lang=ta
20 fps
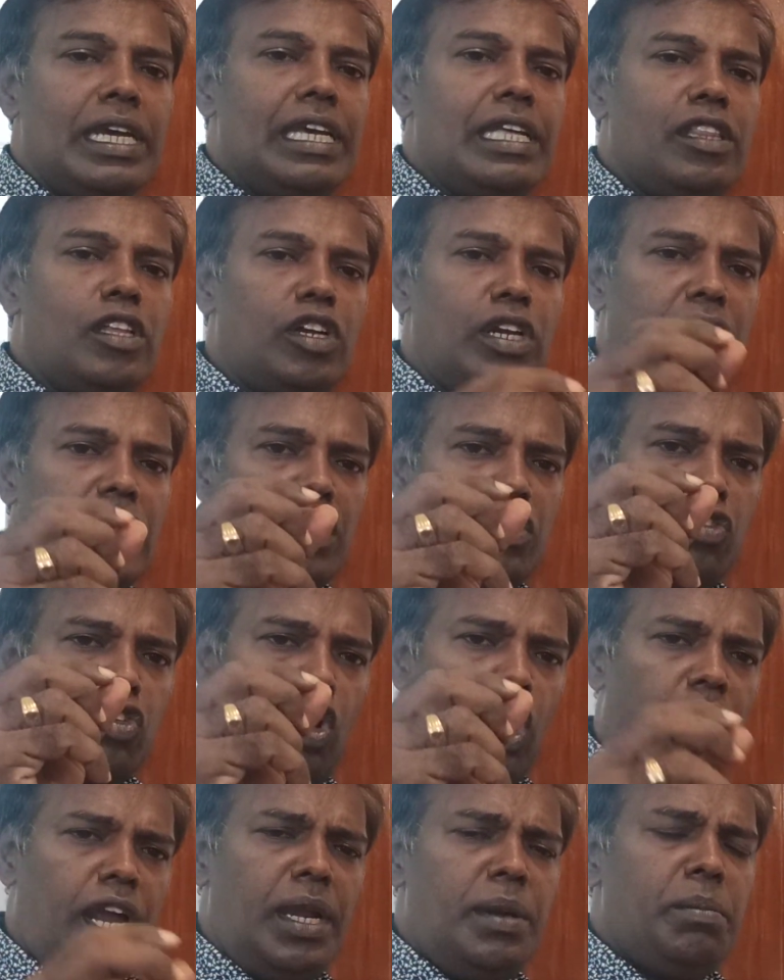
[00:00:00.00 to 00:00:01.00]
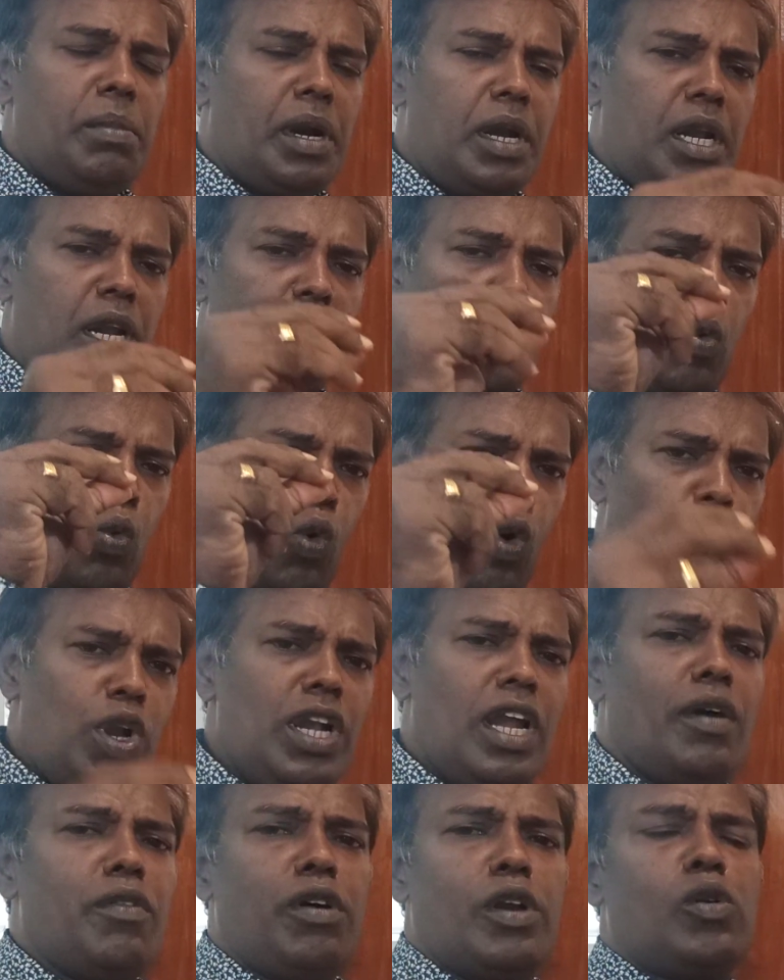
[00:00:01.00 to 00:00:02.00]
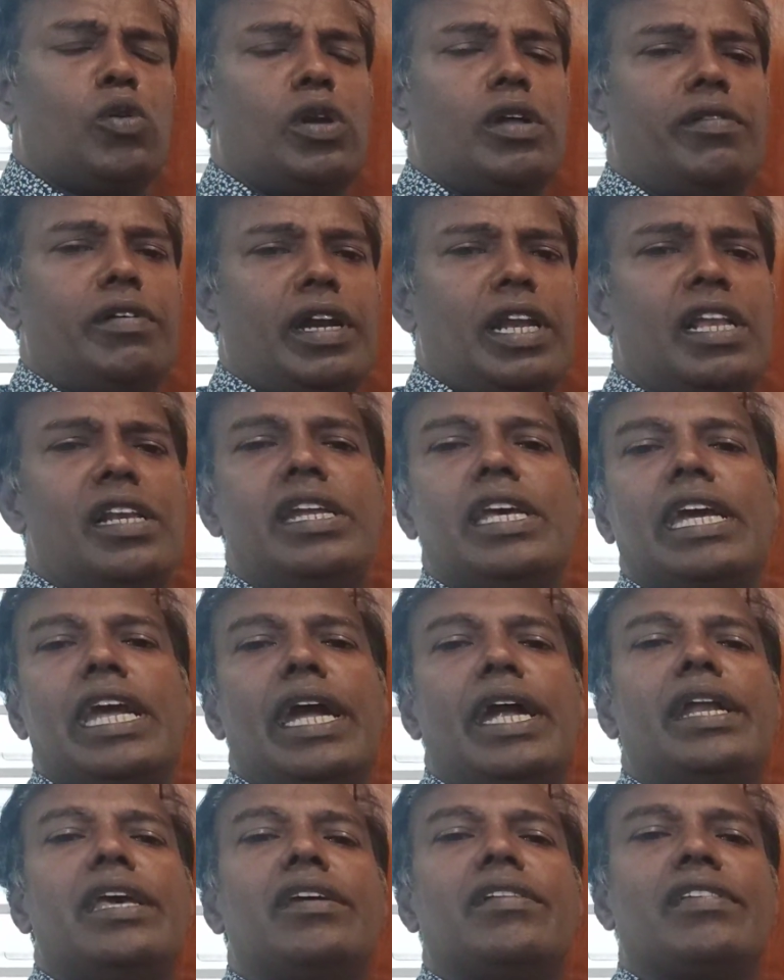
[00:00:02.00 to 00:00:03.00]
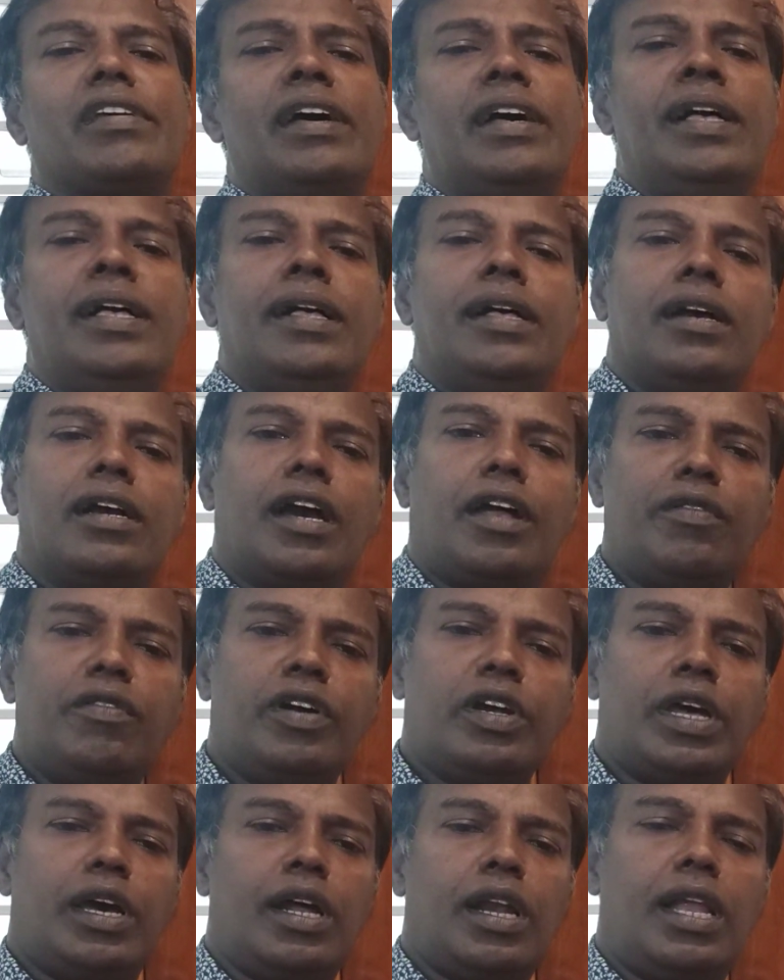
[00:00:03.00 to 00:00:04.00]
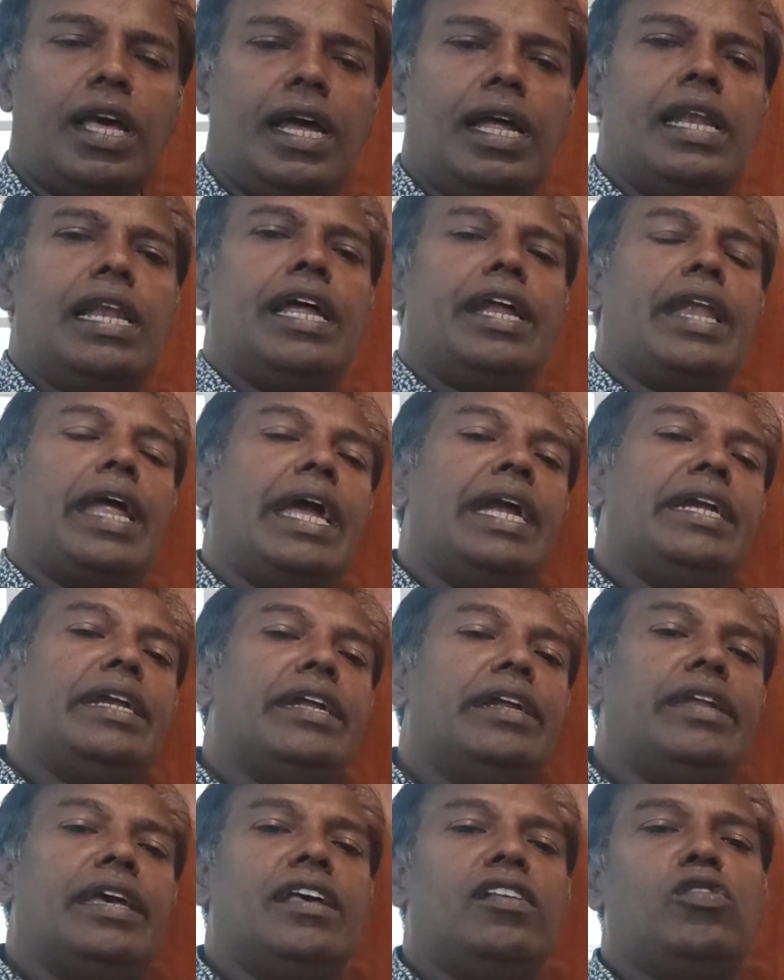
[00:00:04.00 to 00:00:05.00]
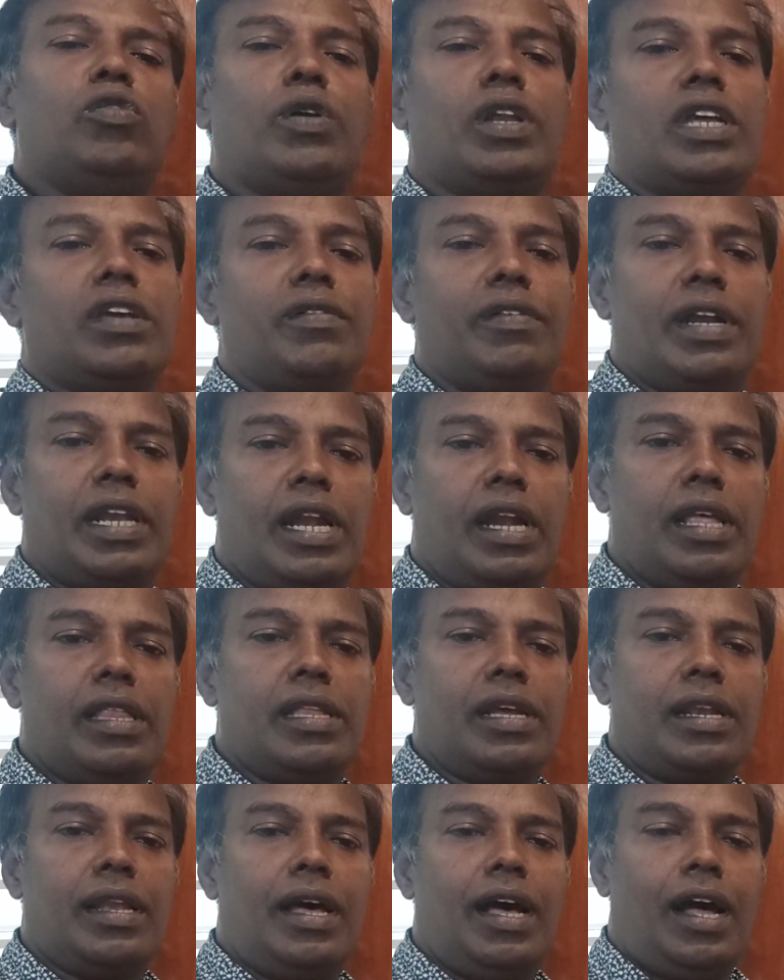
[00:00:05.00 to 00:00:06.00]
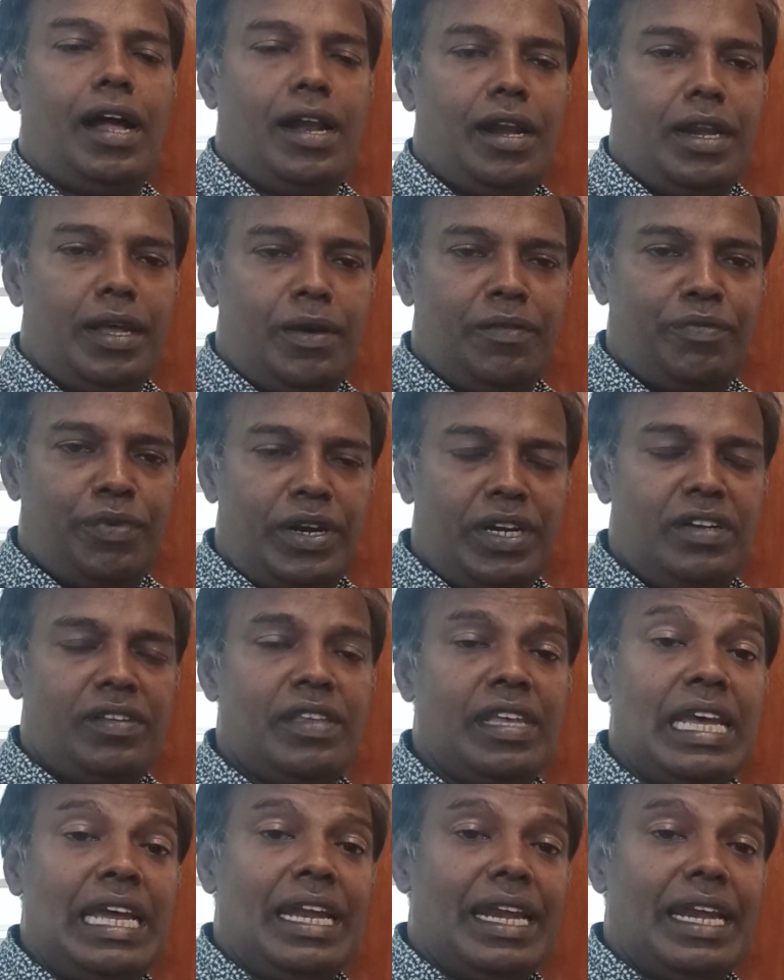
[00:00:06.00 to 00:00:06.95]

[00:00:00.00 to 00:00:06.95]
இது நீங்கள் ஜாயின் பண்ண ஒன் ஹவருக்குள்ளே வேணாலும் நீங்கள் ஏடிஎஸாக கன்வெர்ட் ஆகலாம் இல்லை நைன்ட்டி டேஸ் வரைக்கும் வேணால் எடுத்துக்கலாம் ஆனால் ஃப்ரெண்ட்ஸ்